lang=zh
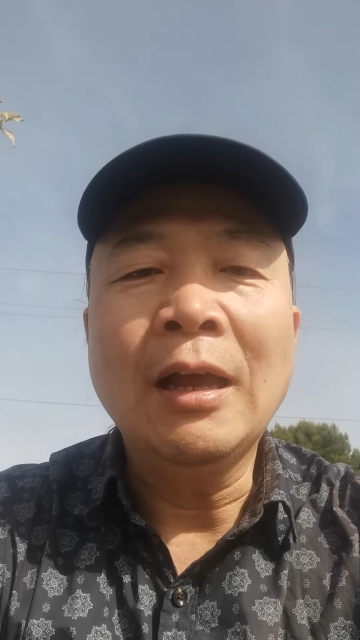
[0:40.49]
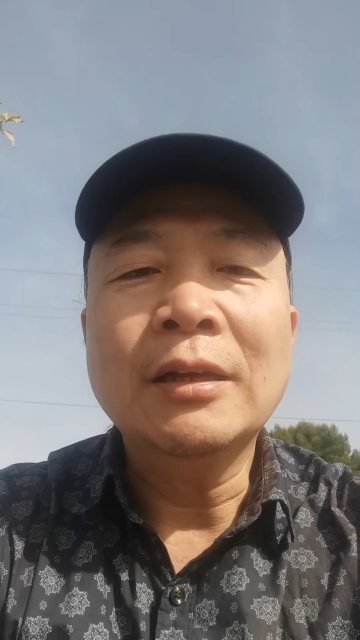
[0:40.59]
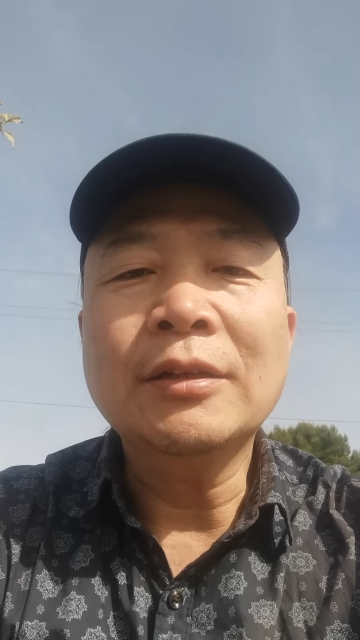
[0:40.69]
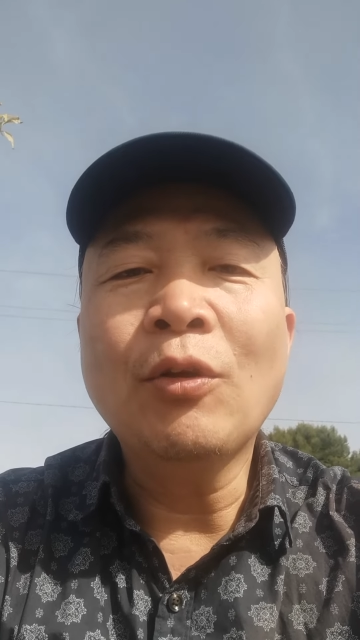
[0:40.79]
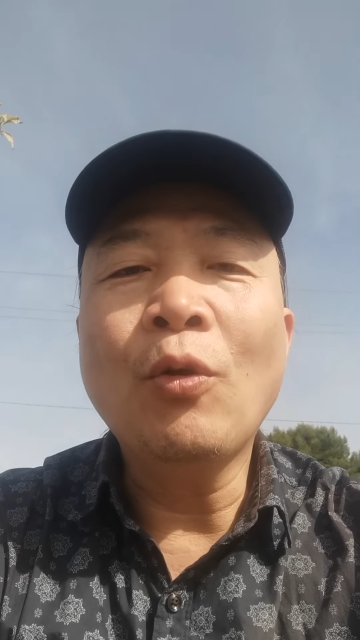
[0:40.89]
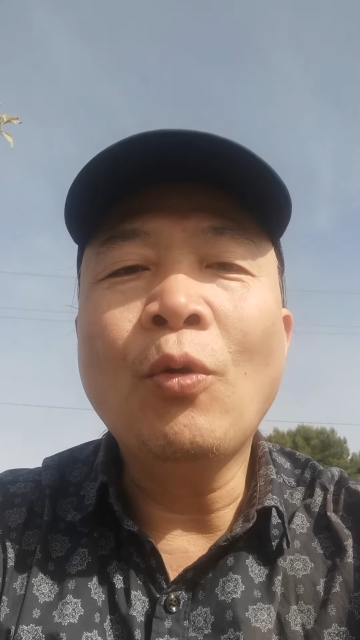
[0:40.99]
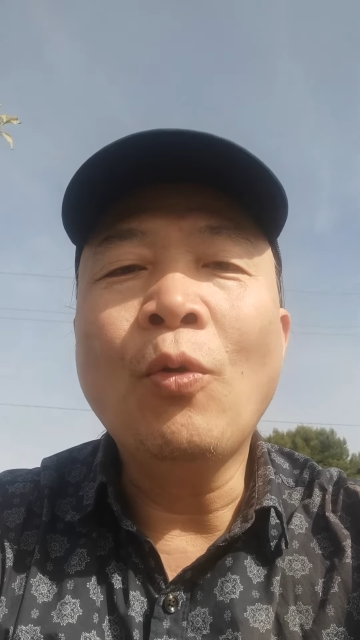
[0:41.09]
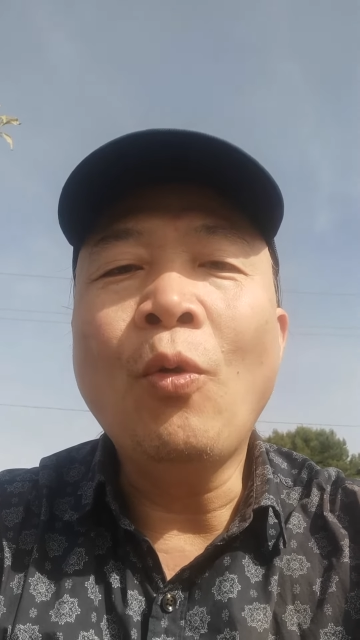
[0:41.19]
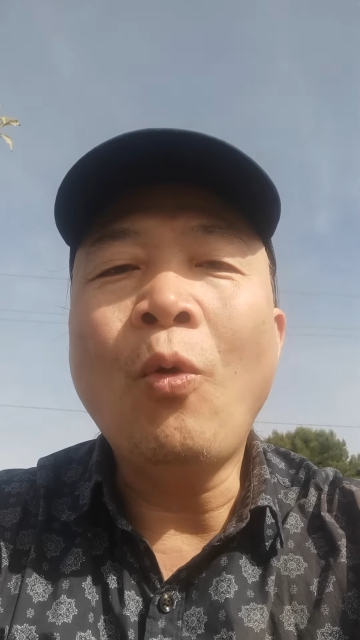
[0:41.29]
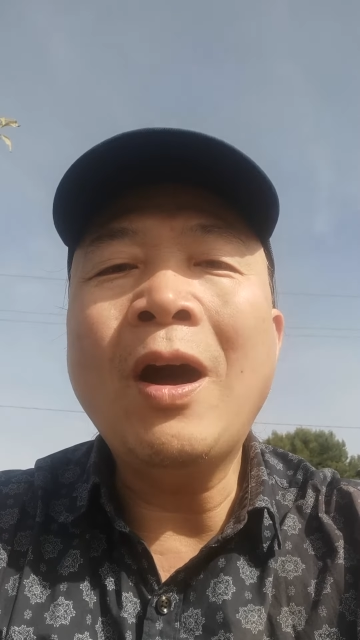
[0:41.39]
有
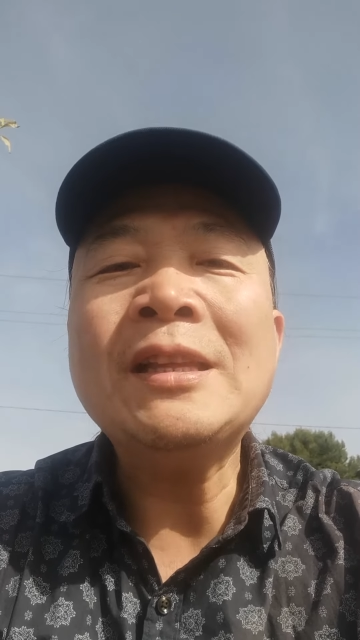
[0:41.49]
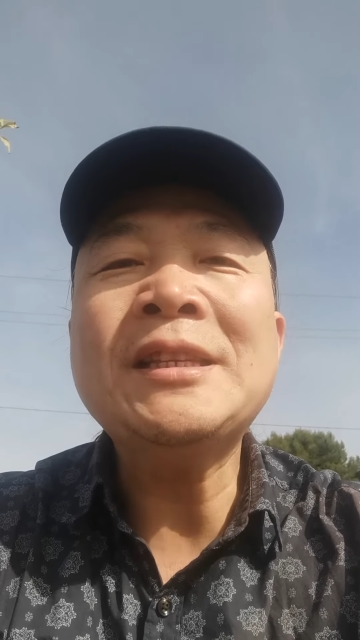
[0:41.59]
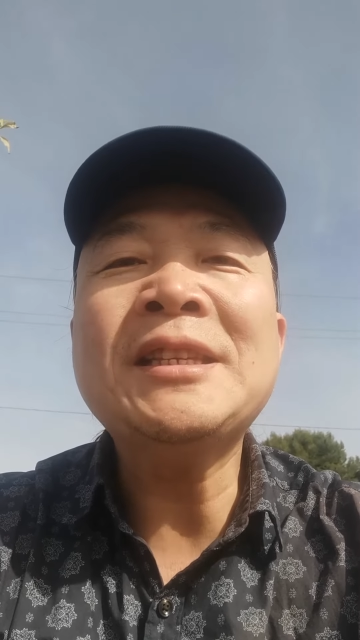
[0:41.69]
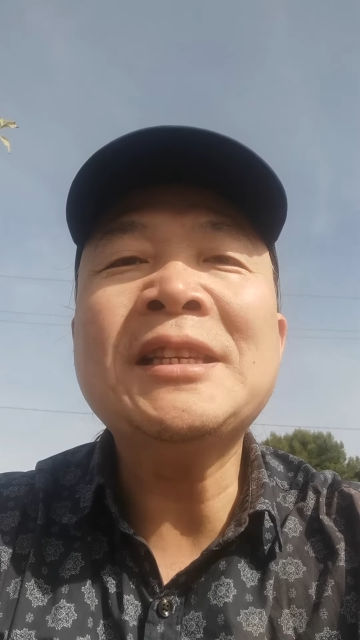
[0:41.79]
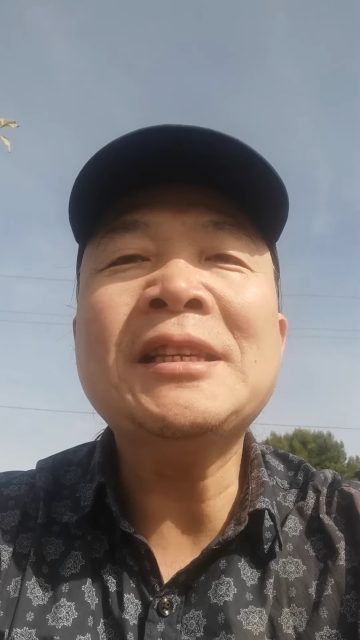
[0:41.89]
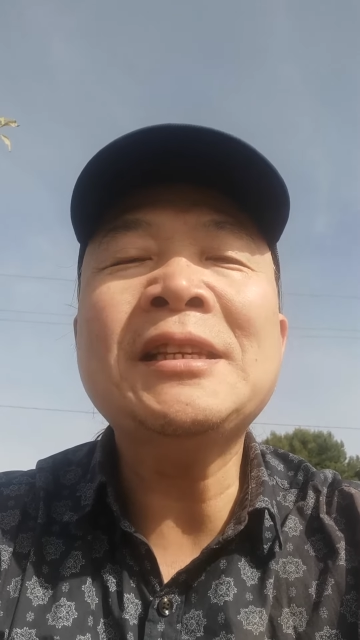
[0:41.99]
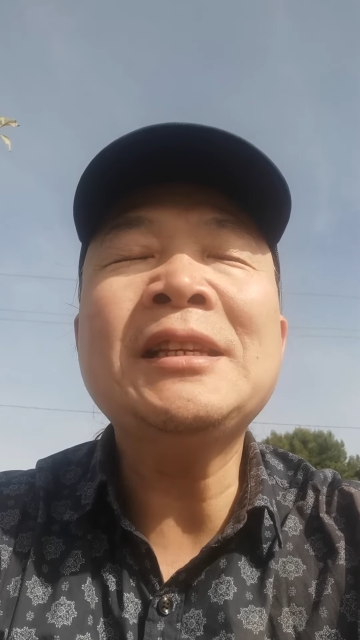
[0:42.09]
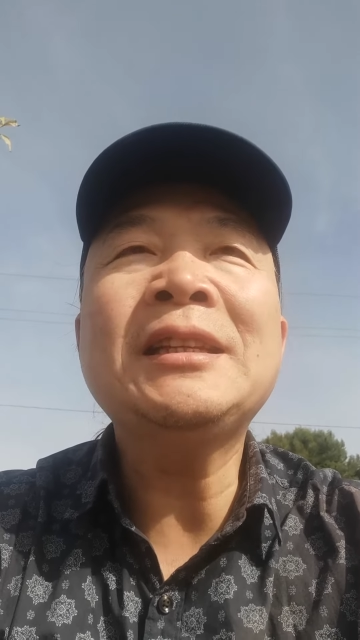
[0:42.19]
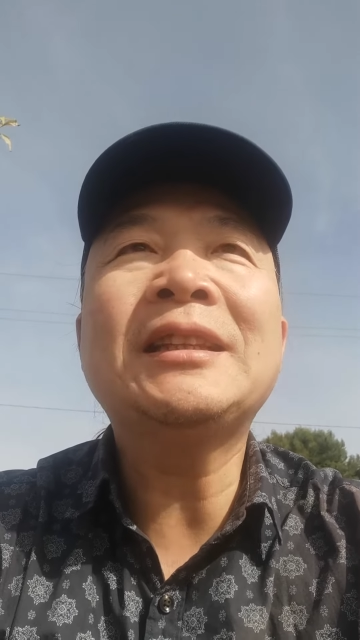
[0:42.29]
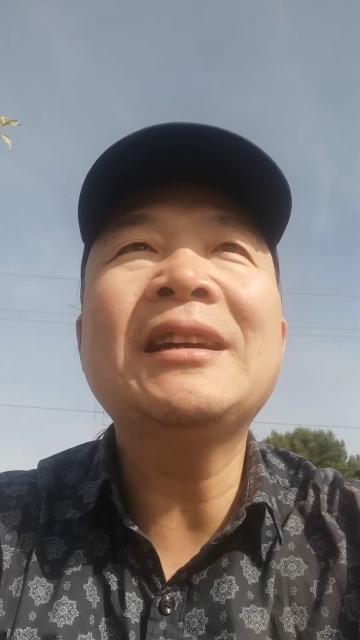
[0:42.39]
换
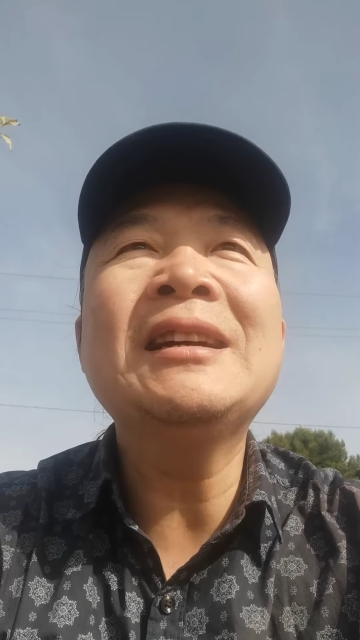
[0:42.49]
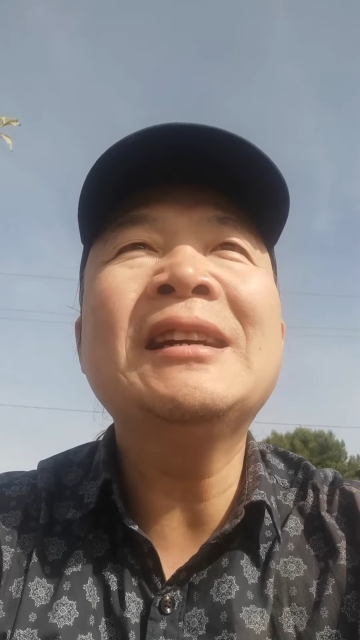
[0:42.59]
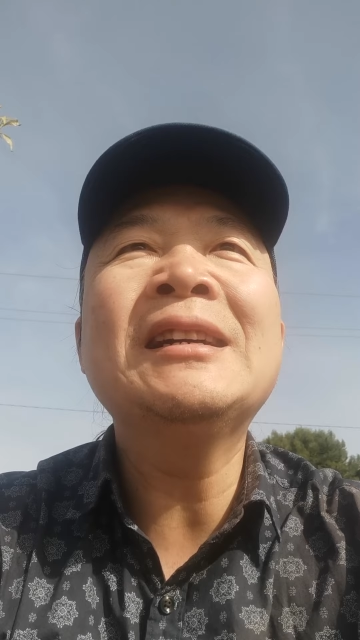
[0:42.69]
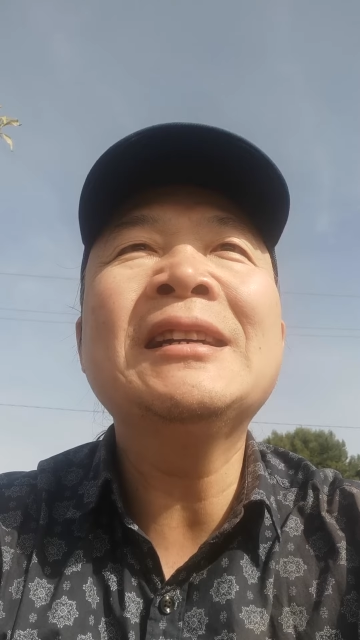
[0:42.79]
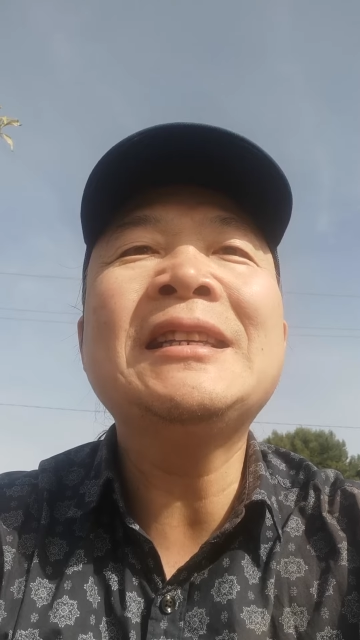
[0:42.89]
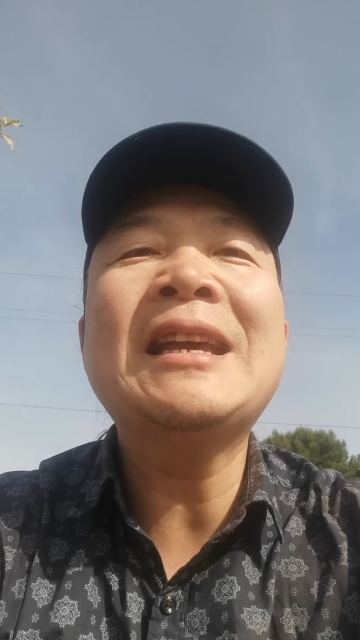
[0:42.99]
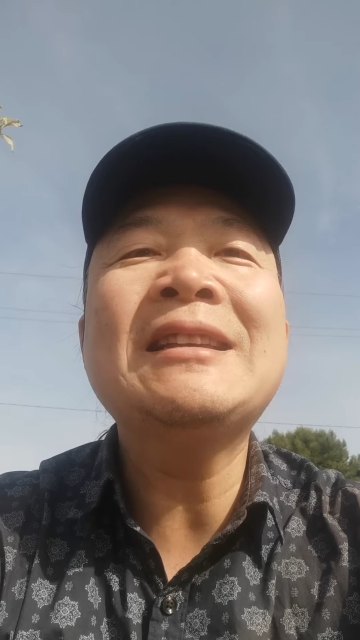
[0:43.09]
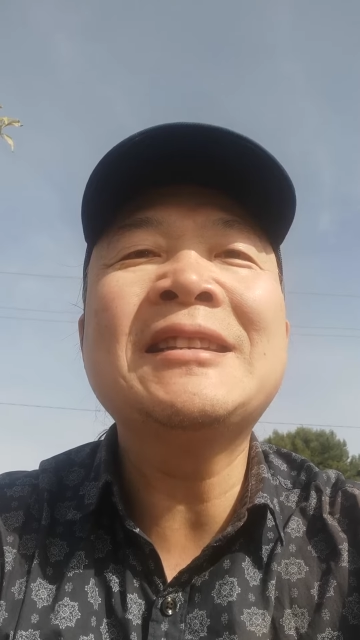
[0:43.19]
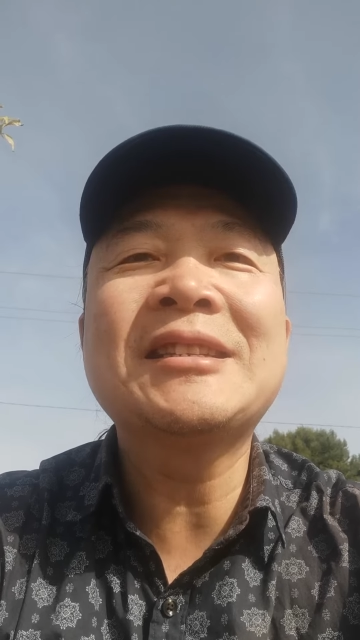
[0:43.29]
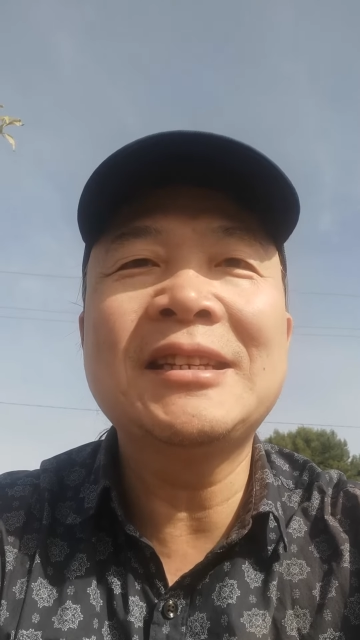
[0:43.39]
季的
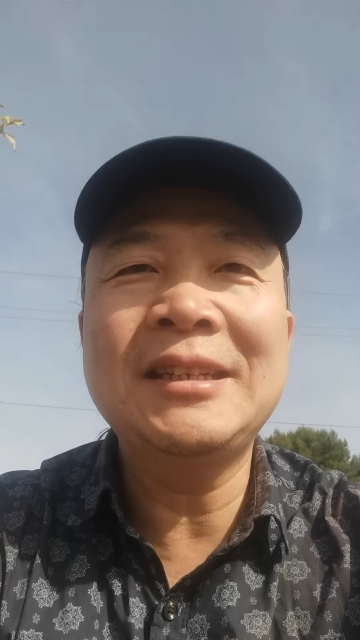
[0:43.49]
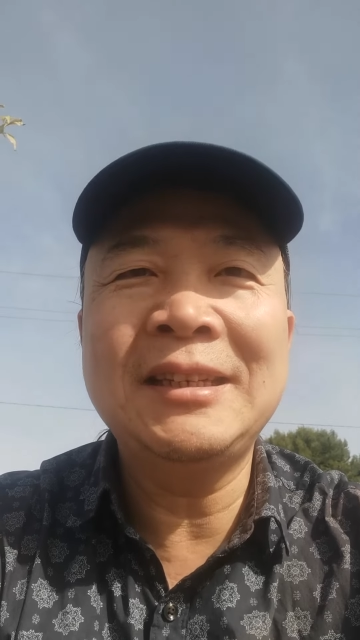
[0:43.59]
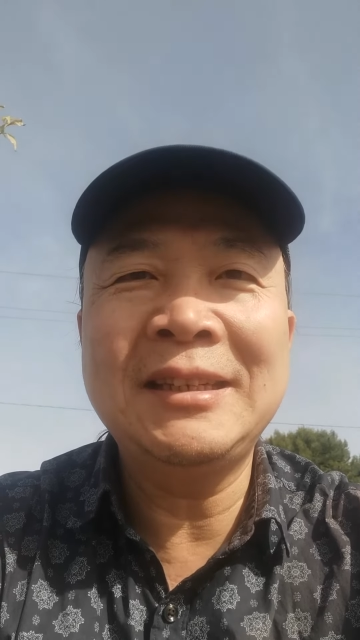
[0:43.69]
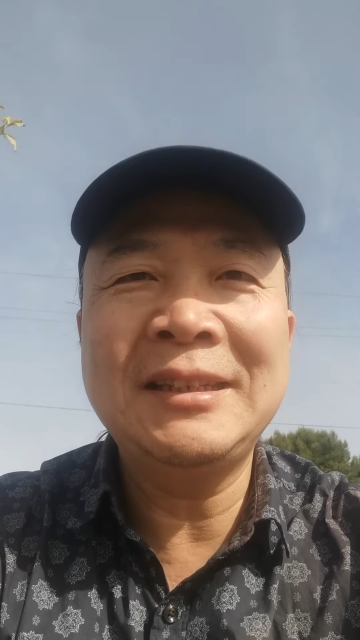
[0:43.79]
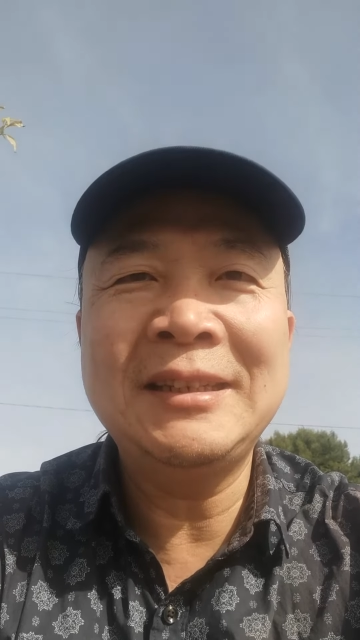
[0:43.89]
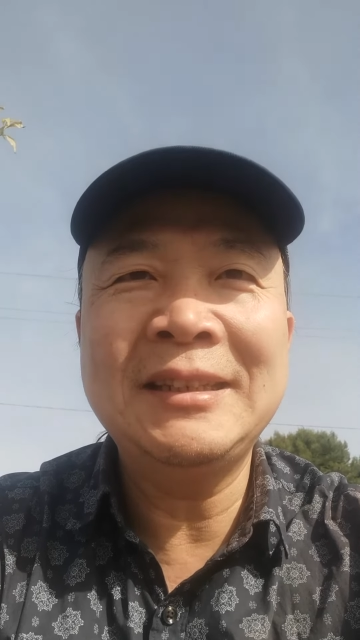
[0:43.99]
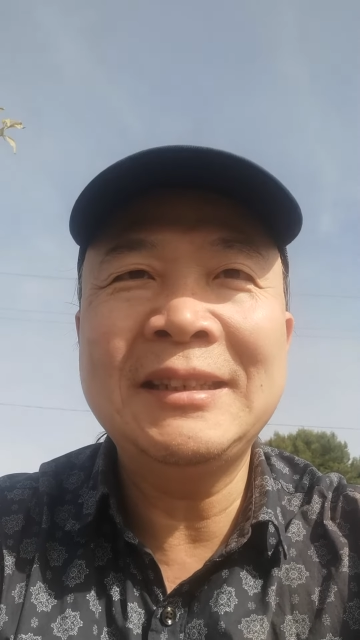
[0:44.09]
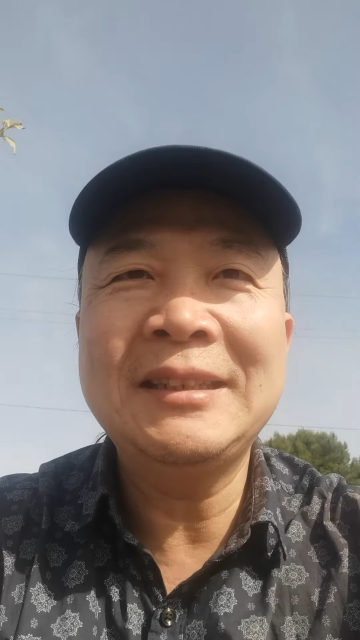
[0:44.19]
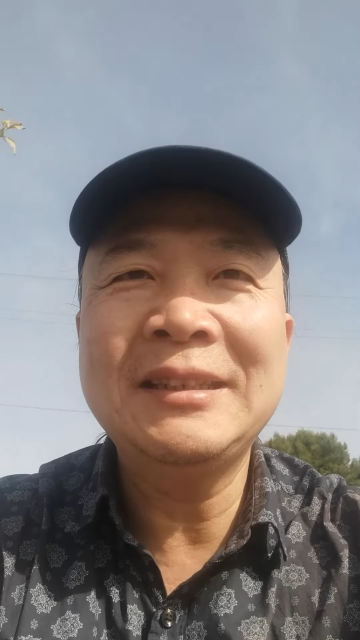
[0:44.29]
颜色。